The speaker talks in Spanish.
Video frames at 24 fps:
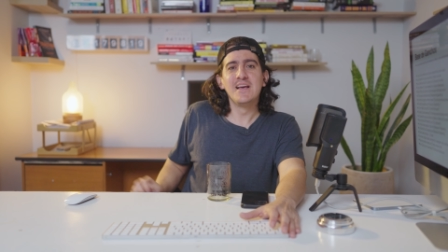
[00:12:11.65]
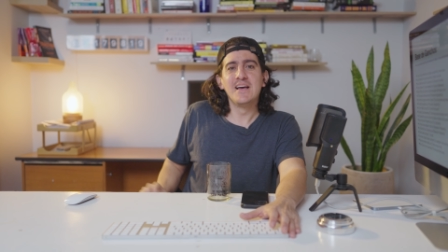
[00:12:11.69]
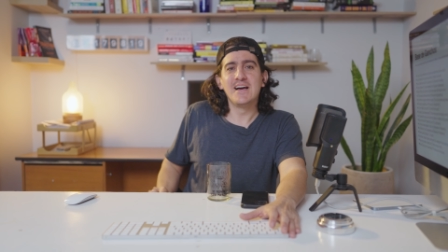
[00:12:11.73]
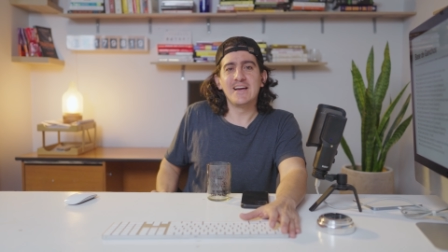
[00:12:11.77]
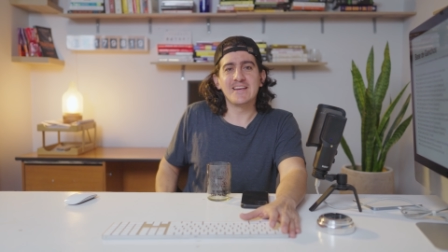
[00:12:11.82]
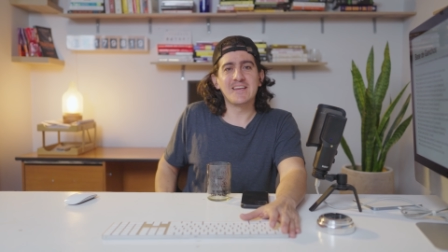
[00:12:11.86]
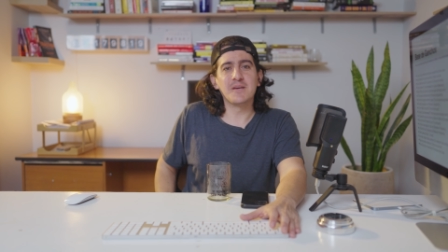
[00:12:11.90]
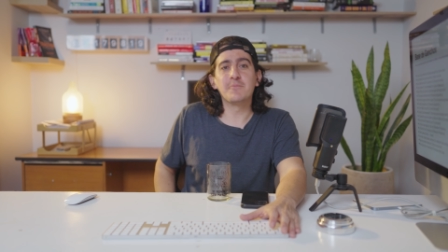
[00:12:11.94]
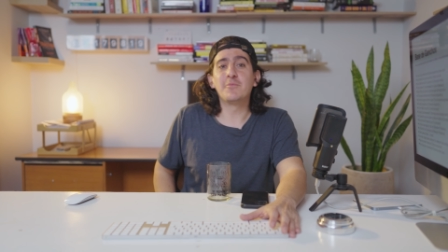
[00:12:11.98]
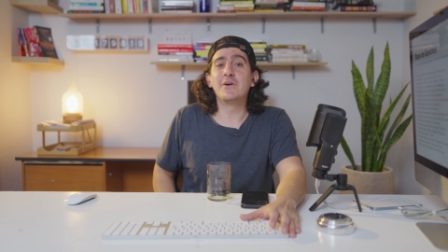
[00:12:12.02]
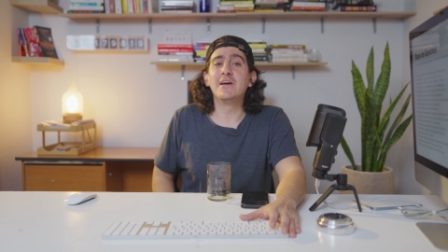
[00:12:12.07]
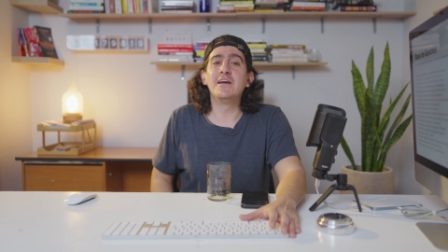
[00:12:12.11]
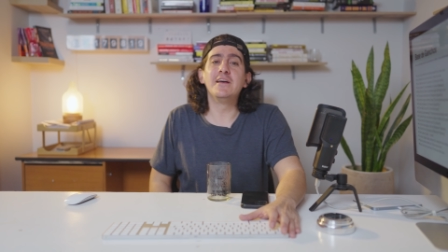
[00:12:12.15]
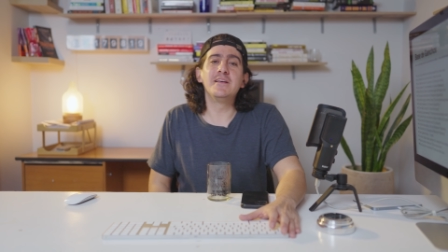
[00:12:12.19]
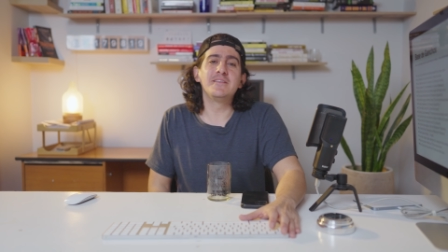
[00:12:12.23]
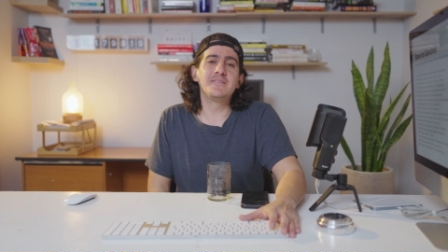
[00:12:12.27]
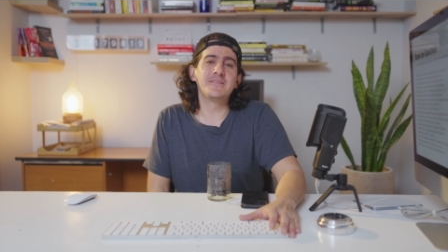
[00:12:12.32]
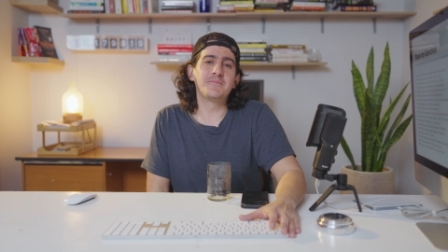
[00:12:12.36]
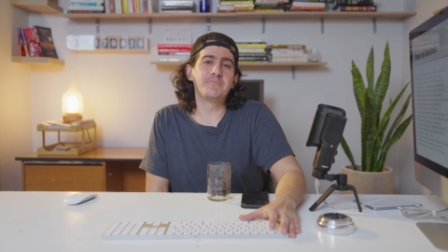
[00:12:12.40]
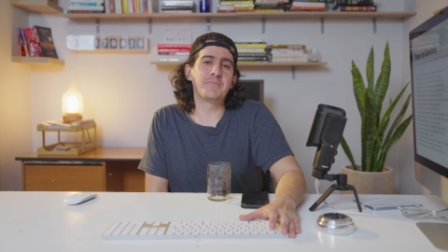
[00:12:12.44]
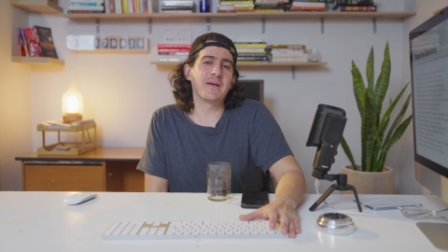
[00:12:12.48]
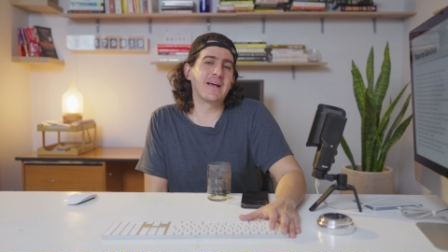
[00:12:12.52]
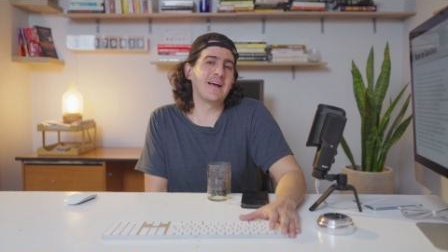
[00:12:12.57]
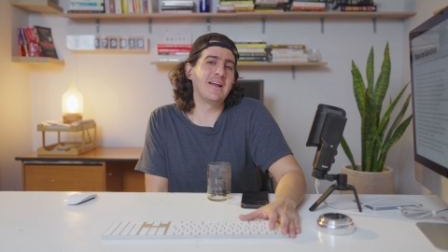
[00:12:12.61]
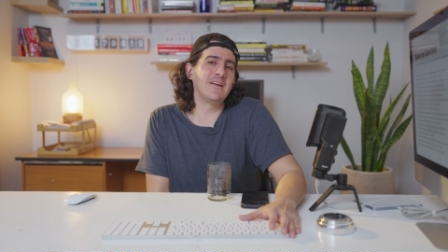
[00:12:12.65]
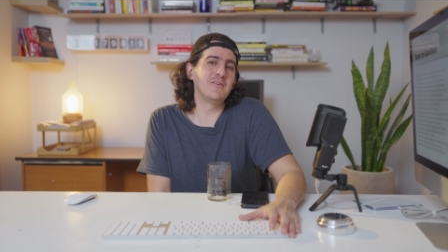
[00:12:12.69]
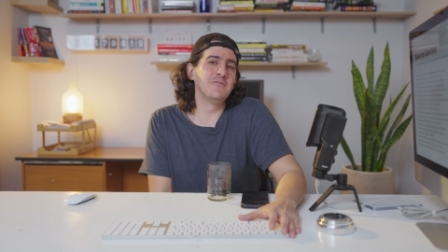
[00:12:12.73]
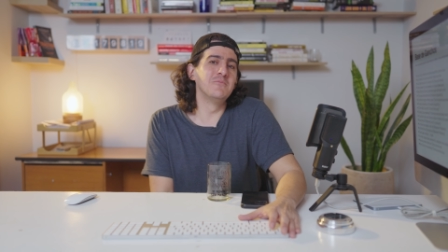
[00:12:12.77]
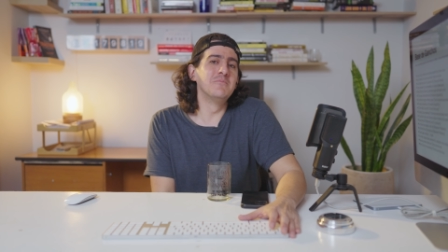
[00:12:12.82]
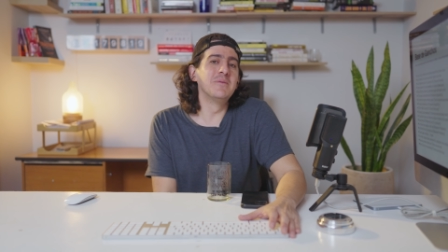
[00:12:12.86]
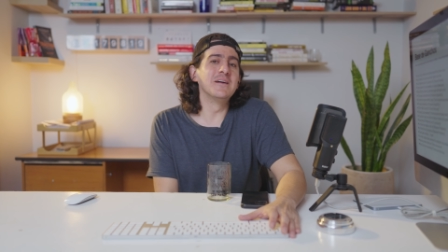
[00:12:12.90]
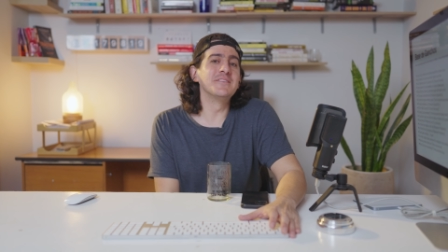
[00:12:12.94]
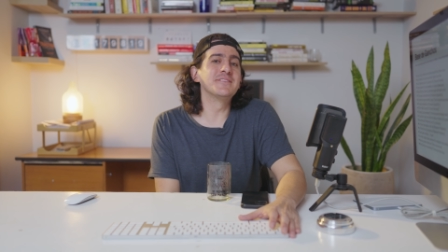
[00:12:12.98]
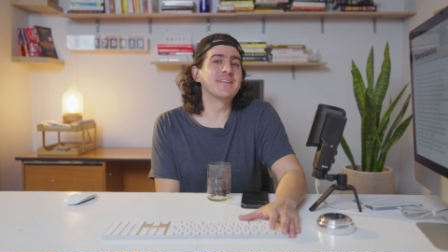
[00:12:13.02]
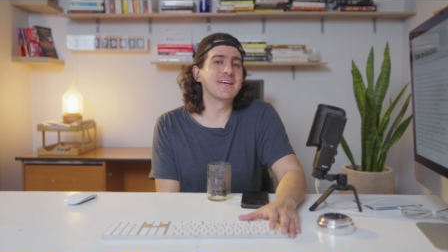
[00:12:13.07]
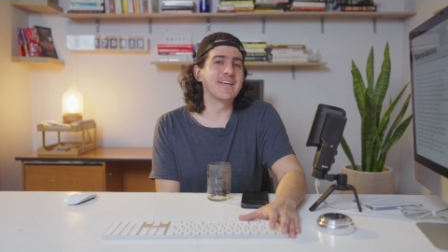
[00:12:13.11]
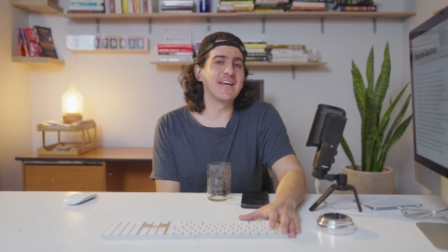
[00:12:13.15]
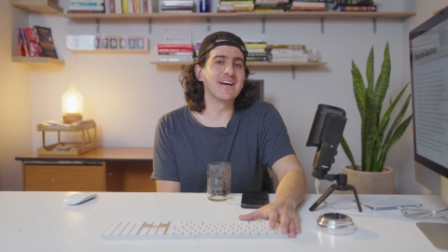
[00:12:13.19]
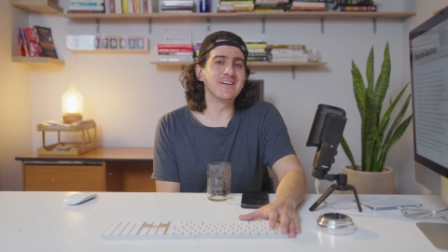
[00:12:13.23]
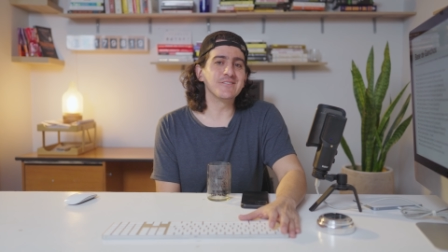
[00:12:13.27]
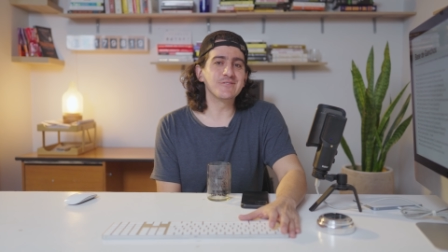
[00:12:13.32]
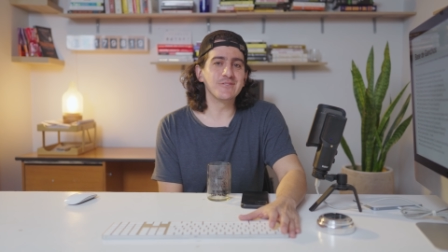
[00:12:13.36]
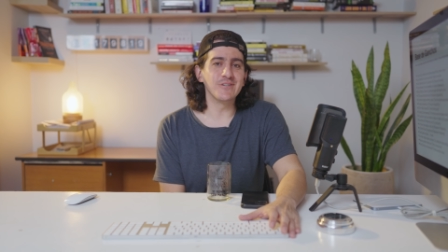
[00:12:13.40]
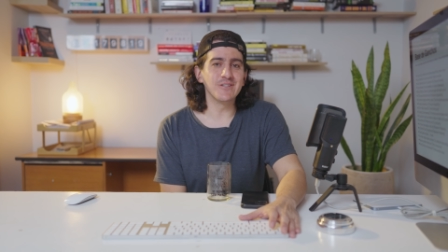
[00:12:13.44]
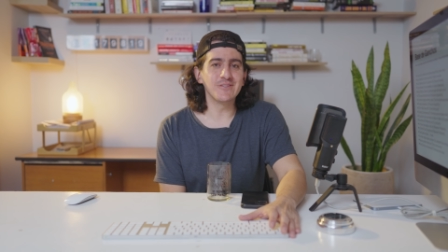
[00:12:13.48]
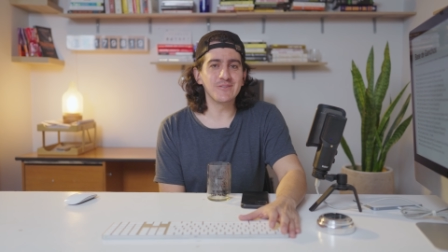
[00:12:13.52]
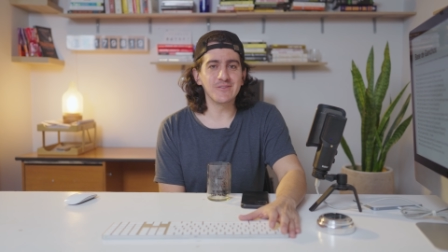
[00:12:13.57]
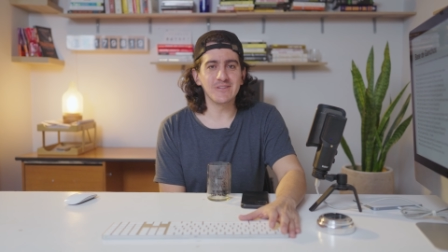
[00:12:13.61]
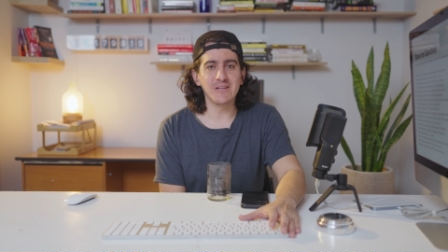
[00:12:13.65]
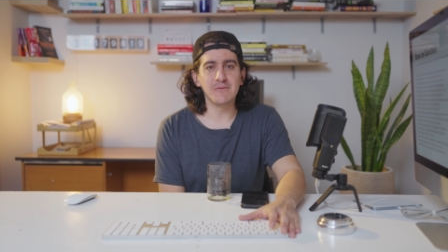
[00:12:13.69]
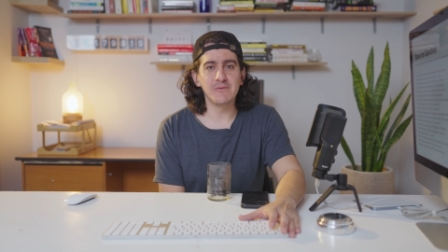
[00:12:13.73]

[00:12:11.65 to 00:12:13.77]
aquí puedes pegarle un pantallazo a esto